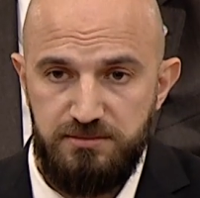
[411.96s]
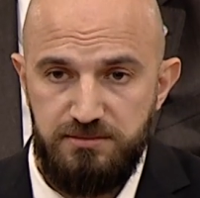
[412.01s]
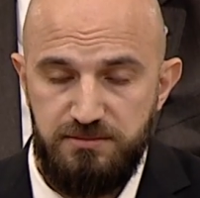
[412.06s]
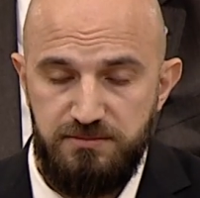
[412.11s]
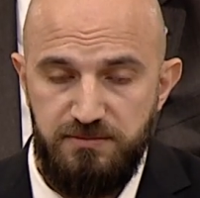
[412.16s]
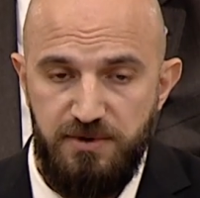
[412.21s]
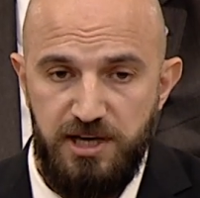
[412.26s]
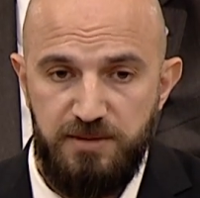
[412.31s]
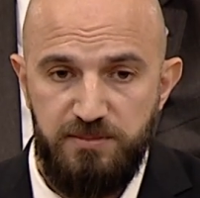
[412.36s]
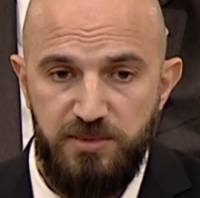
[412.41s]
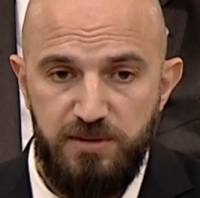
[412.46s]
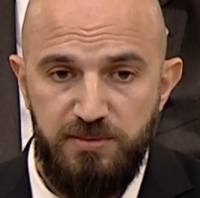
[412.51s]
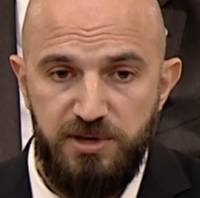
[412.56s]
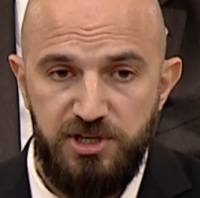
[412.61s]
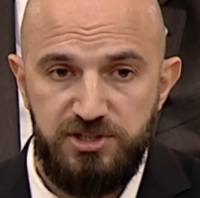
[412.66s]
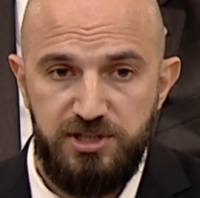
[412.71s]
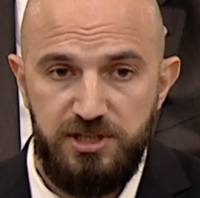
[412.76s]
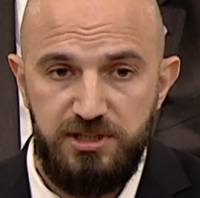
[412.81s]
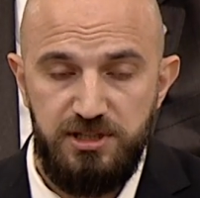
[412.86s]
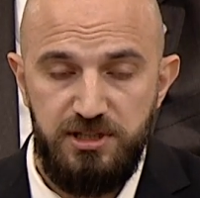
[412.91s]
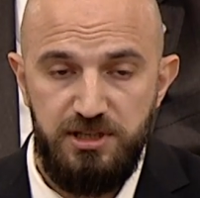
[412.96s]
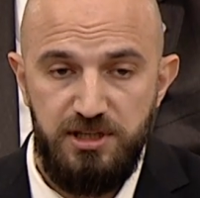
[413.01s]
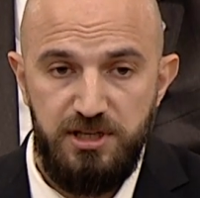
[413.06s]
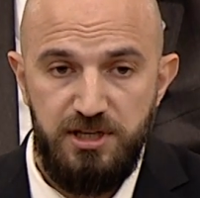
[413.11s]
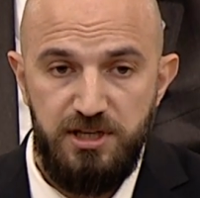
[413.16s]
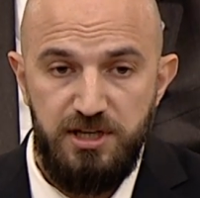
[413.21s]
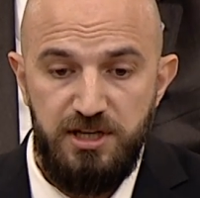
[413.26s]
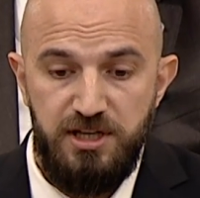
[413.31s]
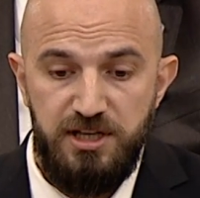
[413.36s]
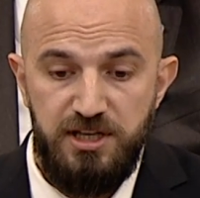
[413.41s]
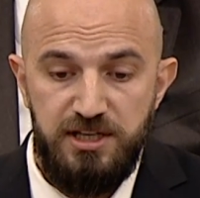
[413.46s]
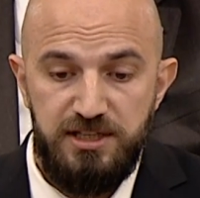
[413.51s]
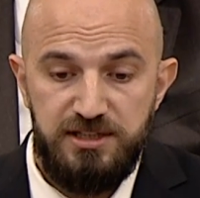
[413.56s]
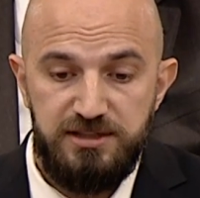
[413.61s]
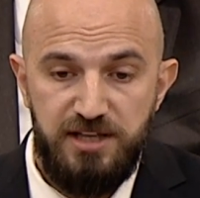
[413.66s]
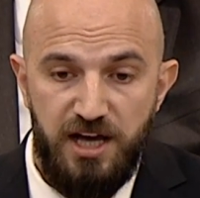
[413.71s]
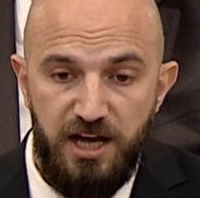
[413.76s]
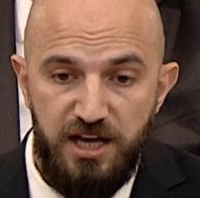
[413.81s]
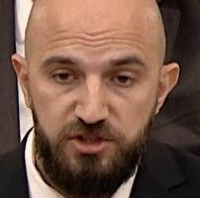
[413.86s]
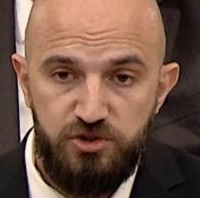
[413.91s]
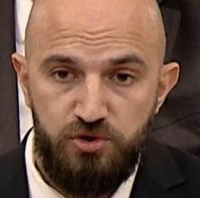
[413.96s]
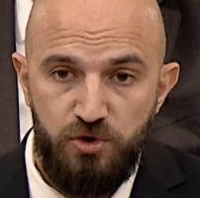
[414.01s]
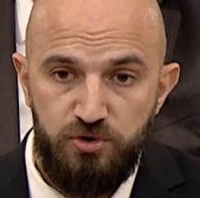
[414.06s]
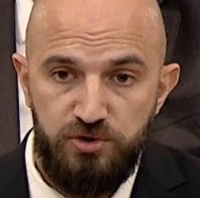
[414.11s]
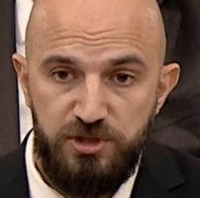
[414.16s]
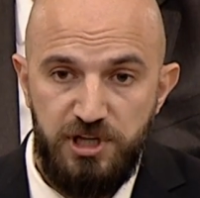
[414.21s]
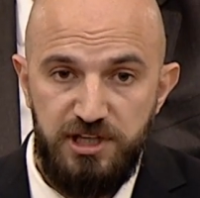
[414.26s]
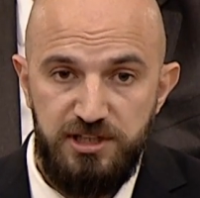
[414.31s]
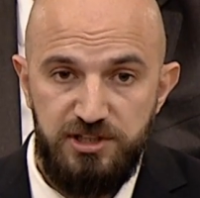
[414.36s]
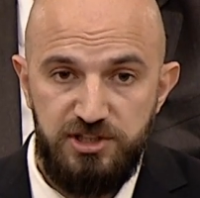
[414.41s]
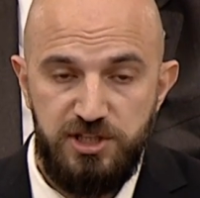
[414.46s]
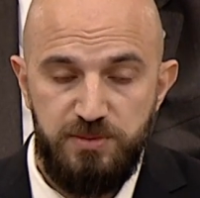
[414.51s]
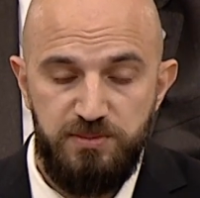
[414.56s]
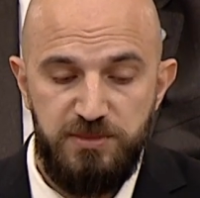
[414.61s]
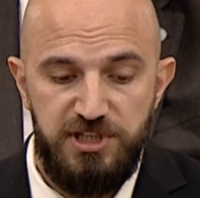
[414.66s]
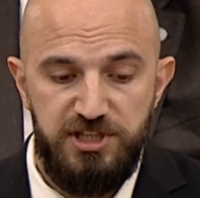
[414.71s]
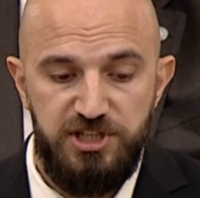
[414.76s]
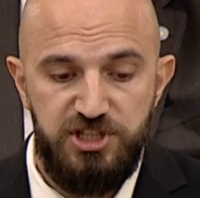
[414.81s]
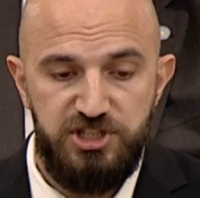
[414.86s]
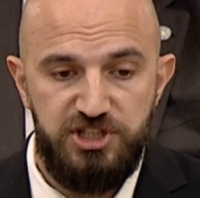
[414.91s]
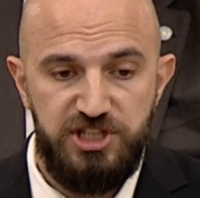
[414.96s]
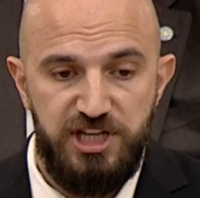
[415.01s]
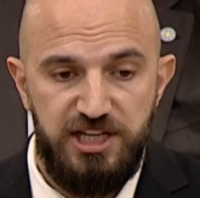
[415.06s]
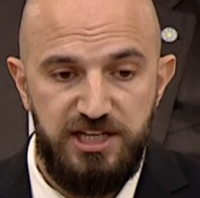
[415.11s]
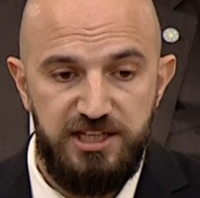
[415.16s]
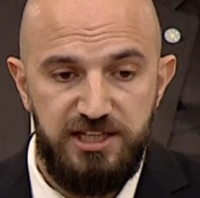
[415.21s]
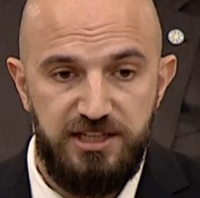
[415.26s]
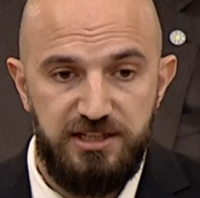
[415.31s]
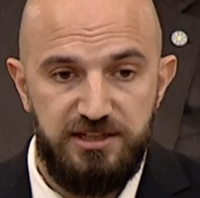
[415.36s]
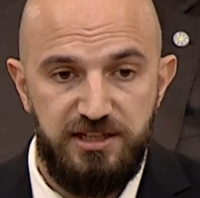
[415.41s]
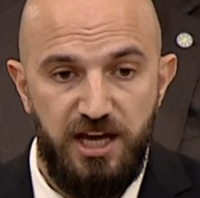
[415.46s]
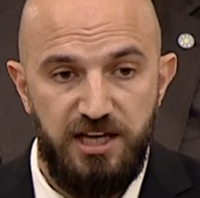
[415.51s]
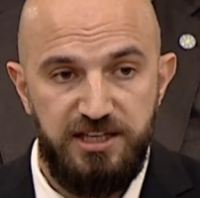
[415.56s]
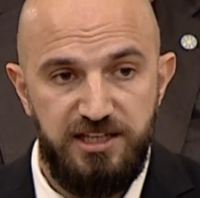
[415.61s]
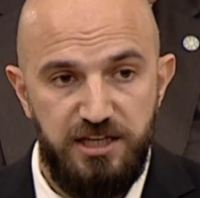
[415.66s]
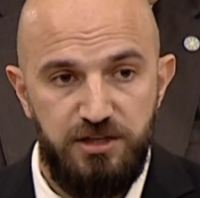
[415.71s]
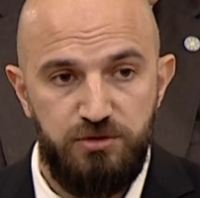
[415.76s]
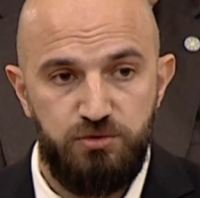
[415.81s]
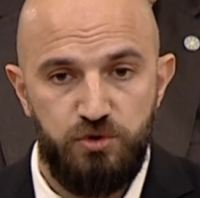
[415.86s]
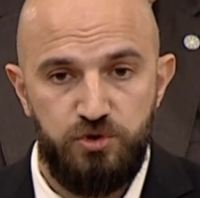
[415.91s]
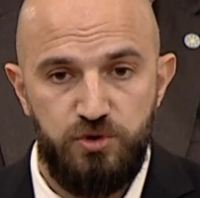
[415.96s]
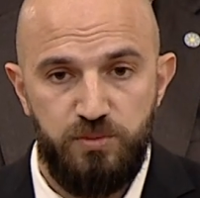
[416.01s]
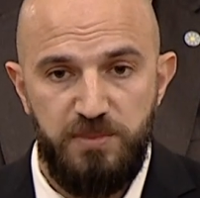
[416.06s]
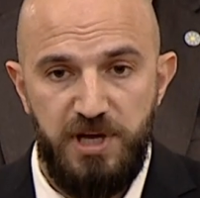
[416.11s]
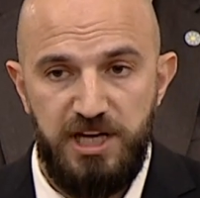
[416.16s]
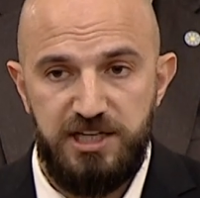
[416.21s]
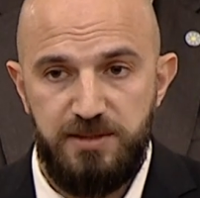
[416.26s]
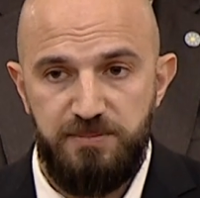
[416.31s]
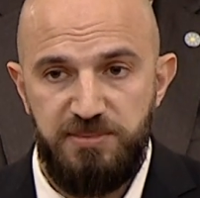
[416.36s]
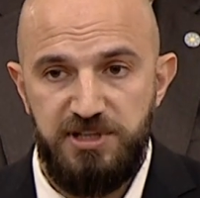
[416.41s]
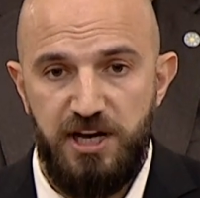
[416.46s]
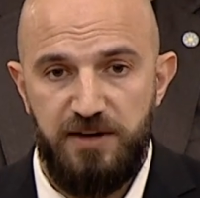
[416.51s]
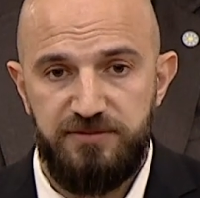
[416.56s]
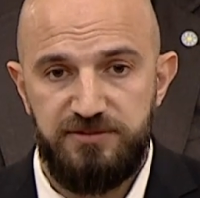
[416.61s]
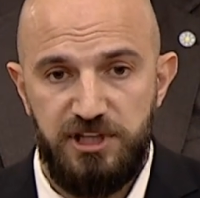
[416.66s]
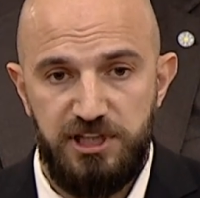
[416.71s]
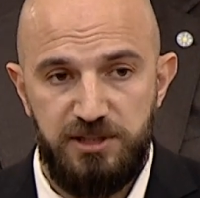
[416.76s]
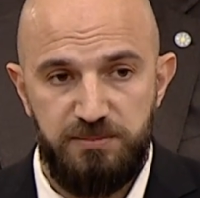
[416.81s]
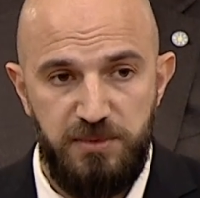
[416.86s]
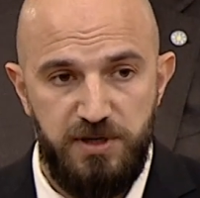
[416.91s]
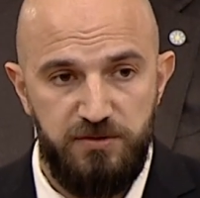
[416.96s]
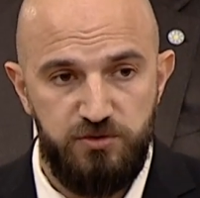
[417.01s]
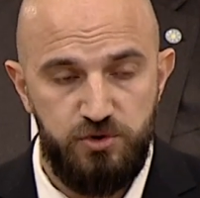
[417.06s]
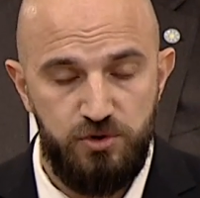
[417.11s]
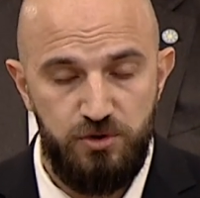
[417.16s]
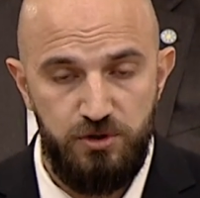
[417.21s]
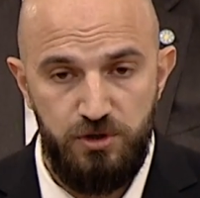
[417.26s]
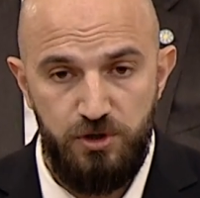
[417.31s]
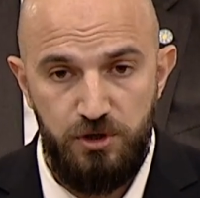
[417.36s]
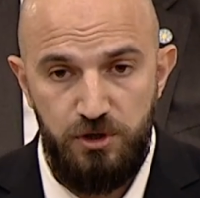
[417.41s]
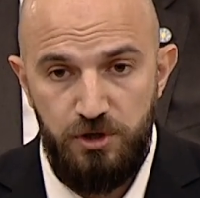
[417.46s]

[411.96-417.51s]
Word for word: vermeye başladı. Daha sonra şimdi iş yerini daha yeni duydum belki bir haftalık mevzu.